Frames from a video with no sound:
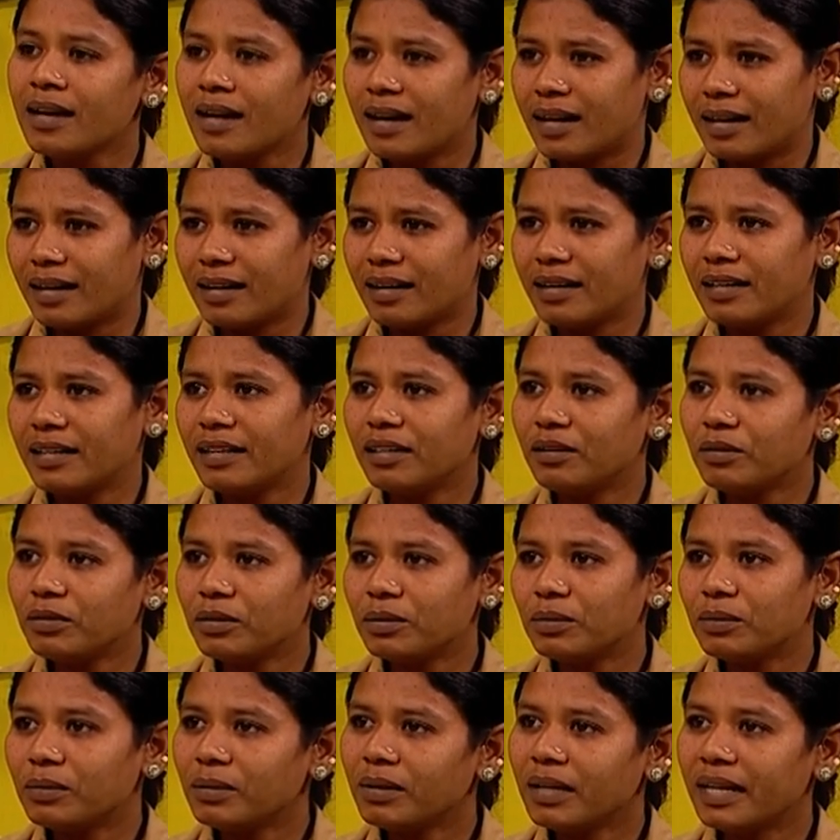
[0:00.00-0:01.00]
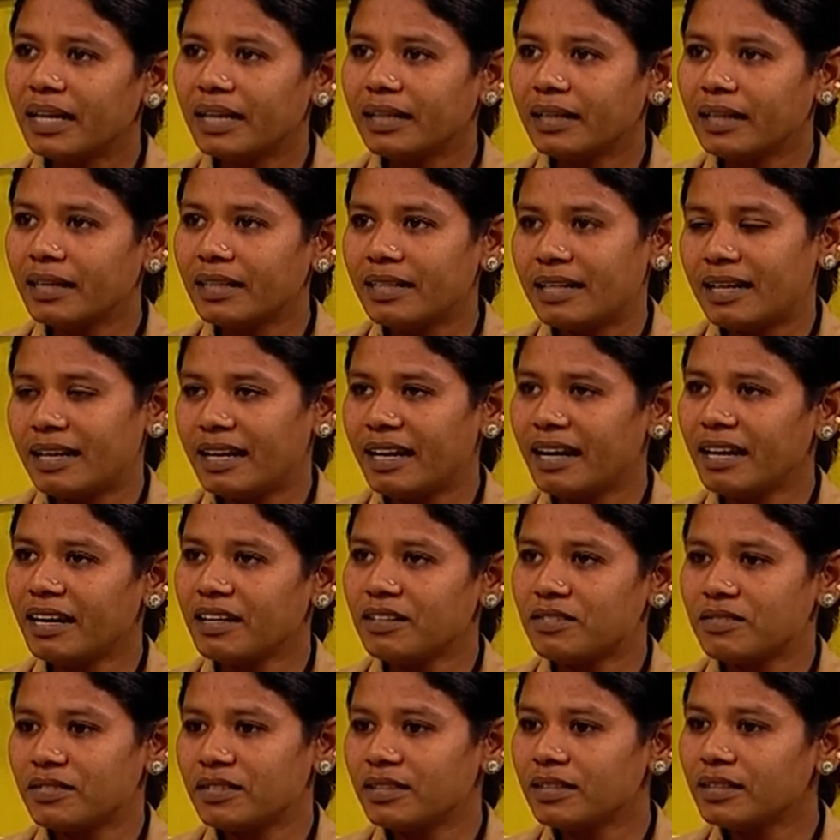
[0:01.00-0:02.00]
ஆனால் இருபதுக்குள்ளே இருக்க அந்த
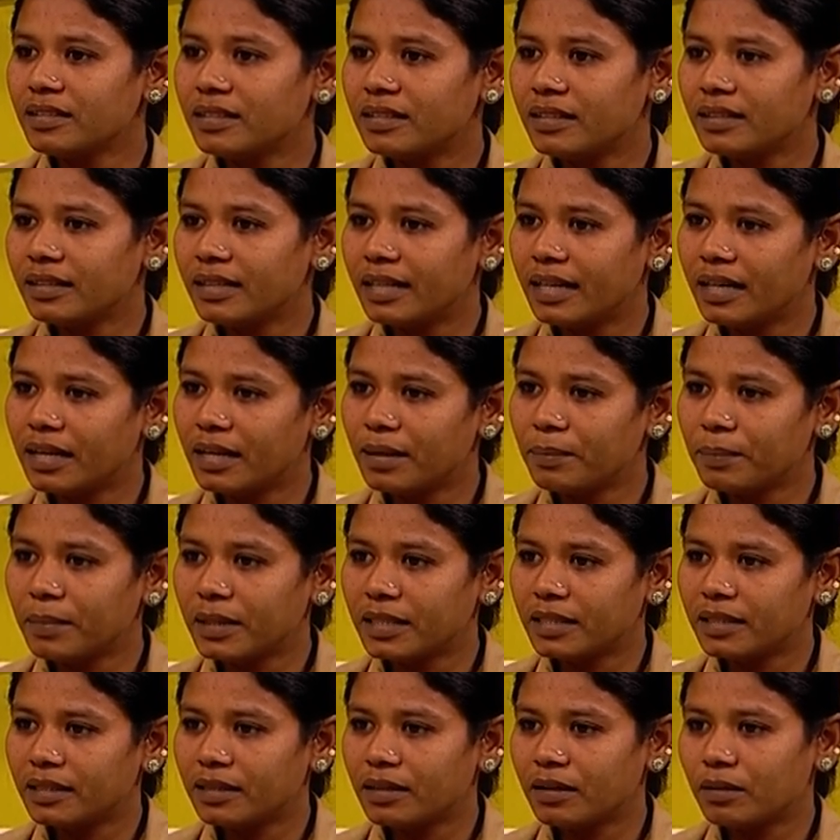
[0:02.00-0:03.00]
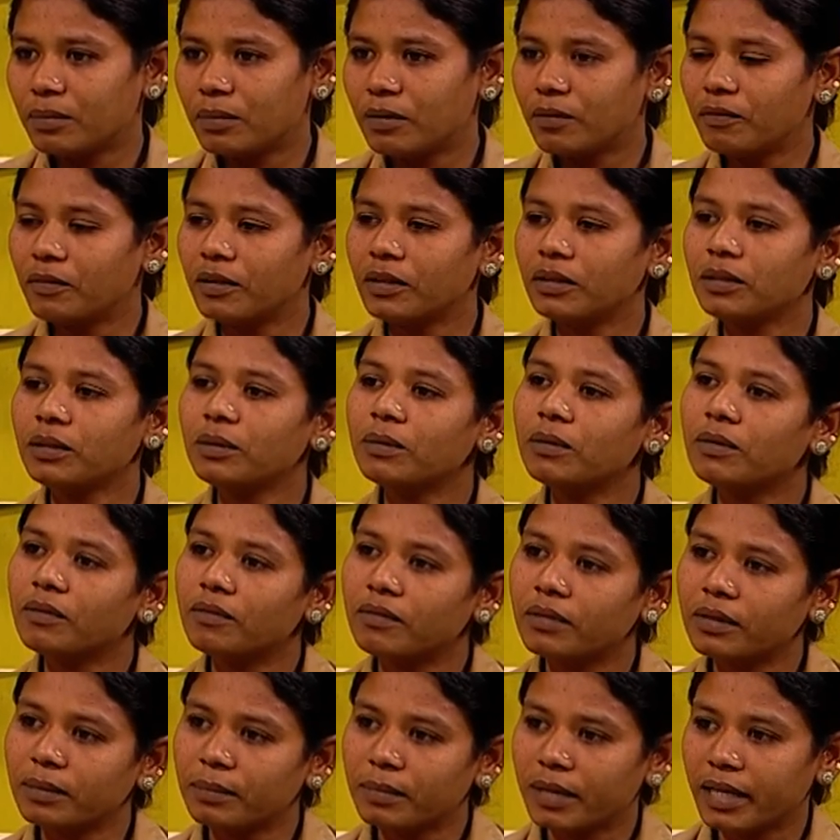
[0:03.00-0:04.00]
லேடிஸ் வந்து எல்லாரும் பார்த்தீங்கன்னா ஒவ்வொருத்தரும்
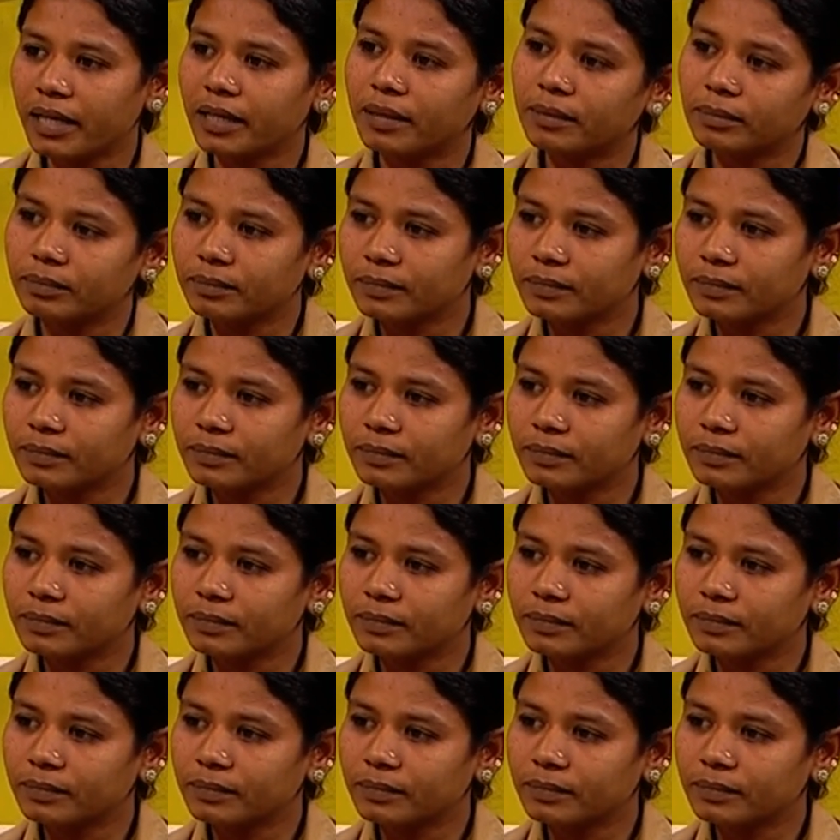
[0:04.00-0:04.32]
ஒவ்வொரு மாதிரி